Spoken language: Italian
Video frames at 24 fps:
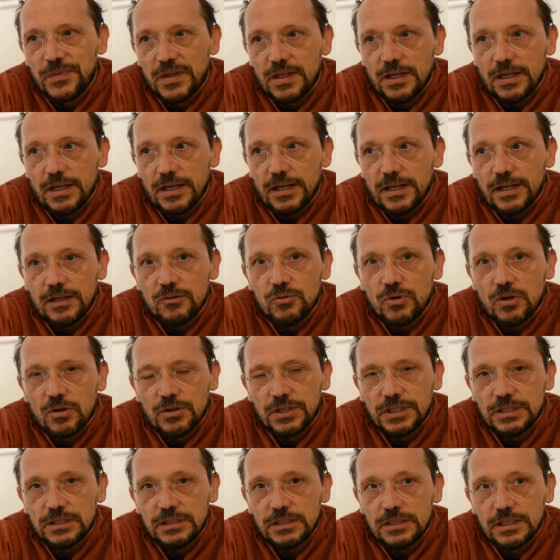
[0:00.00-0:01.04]
eh, i luoghi
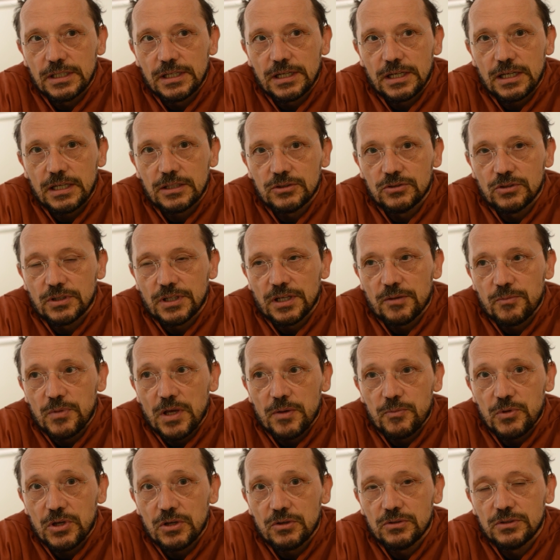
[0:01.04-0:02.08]
di degrado che
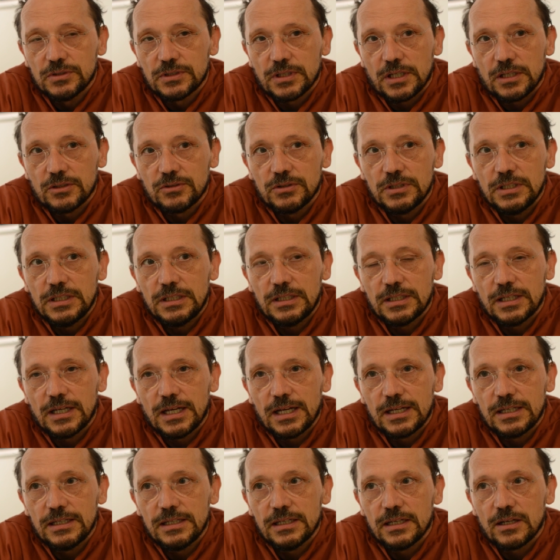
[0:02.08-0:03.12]
abbiamo incontrato in
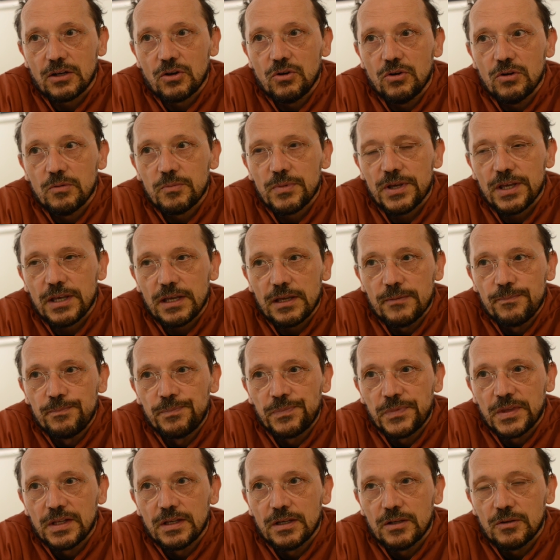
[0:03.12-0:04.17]
Italia, come
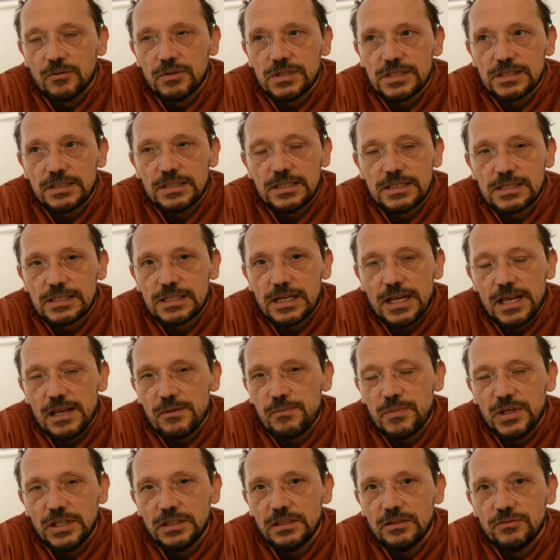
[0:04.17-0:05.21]
questi
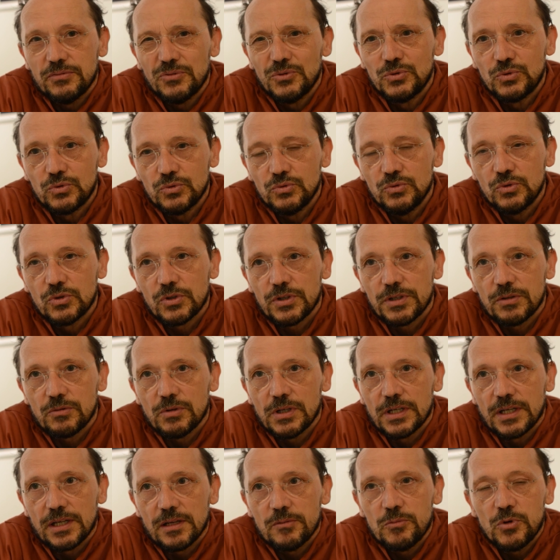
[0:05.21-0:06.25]
semi di futuro in
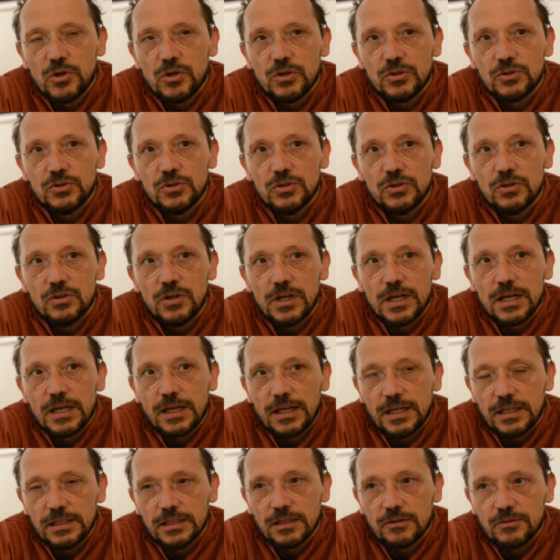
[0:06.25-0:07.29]
qualche modo
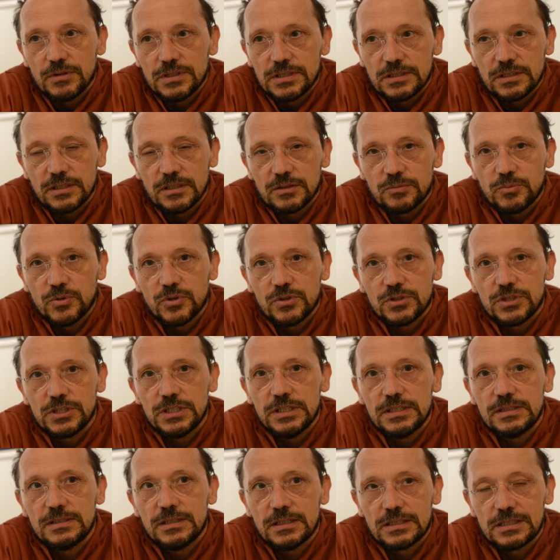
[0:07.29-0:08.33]
anche da questa
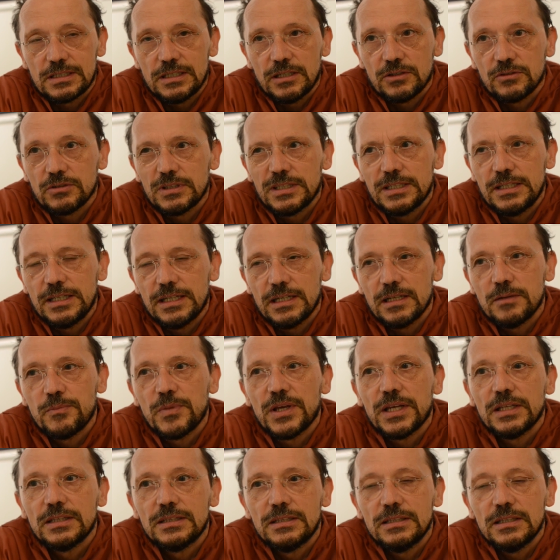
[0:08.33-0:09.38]
sporcizia siano degli
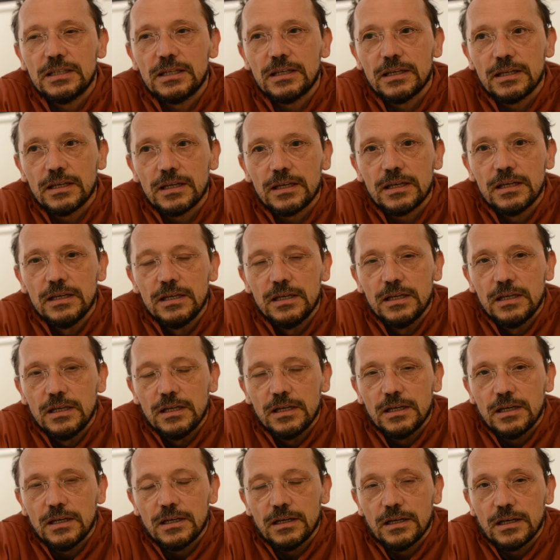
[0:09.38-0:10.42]
elementi che
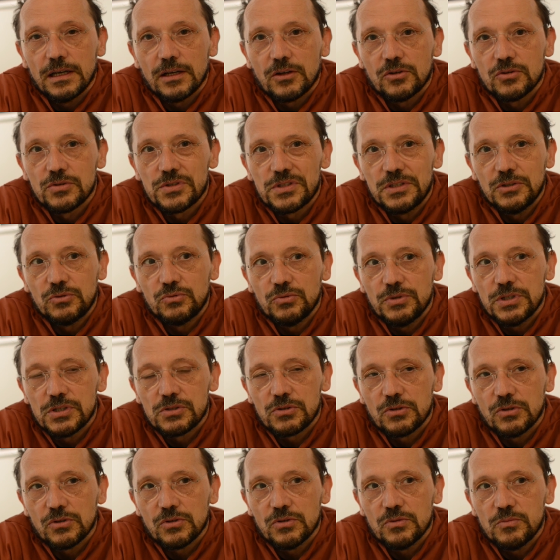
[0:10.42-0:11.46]
eh,
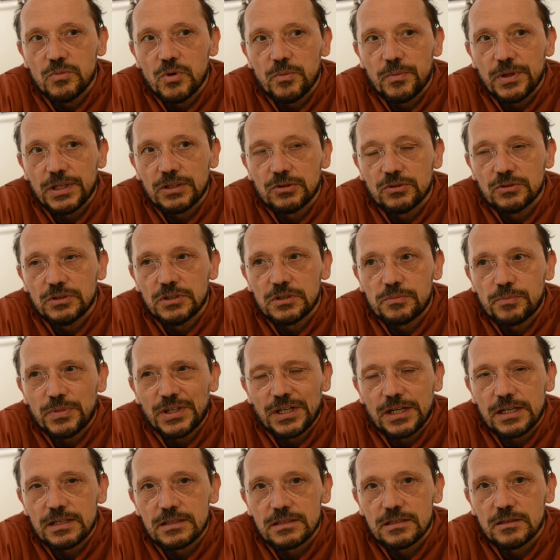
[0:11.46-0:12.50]
costituiscono un momento di
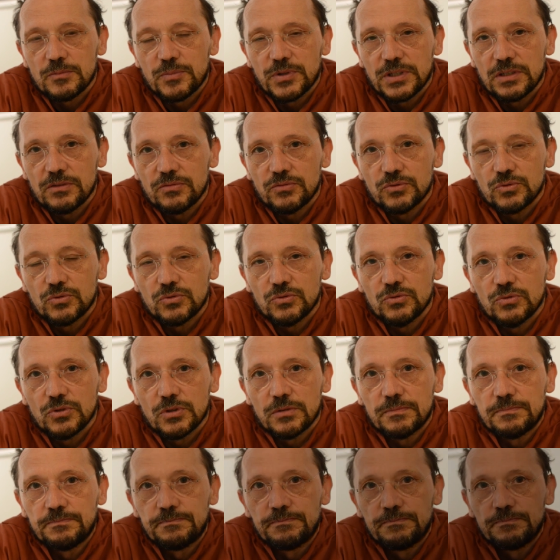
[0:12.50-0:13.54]
speranza per il
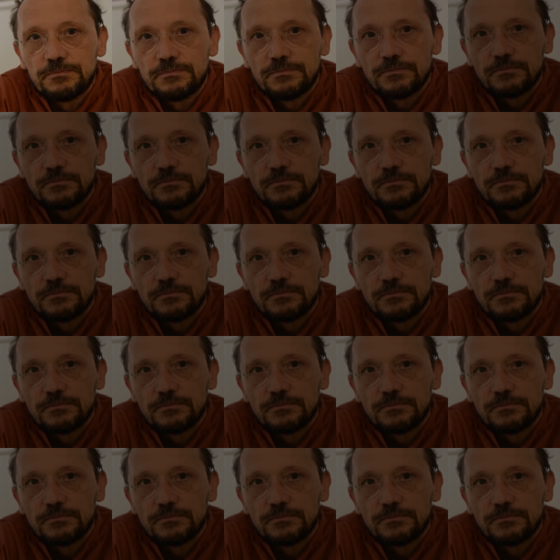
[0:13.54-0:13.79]
futuro.